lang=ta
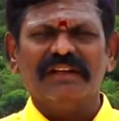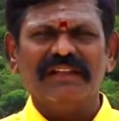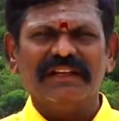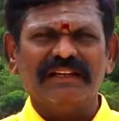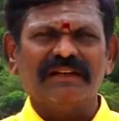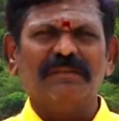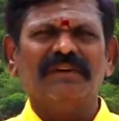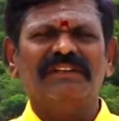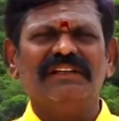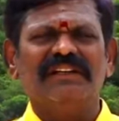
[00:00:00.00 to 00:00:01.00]
இதில் என்னன்னு
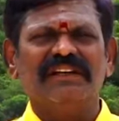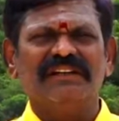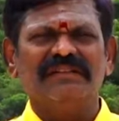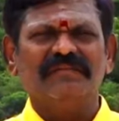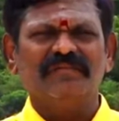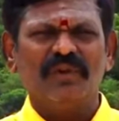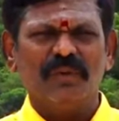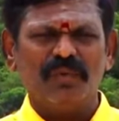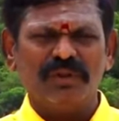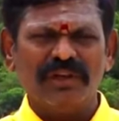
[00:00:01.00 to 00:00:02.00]
பார்த்தீங்கன்னா
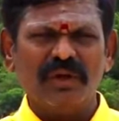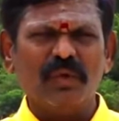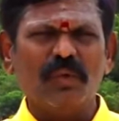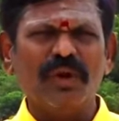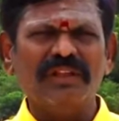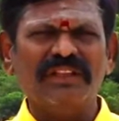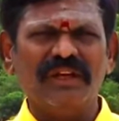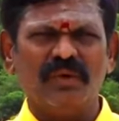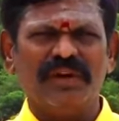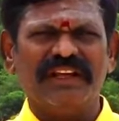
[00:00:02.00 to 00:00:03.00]
முதல்ல
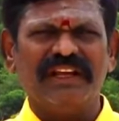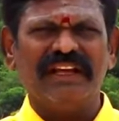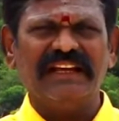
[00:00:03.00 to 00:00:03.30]
குழந்தைகளுடைய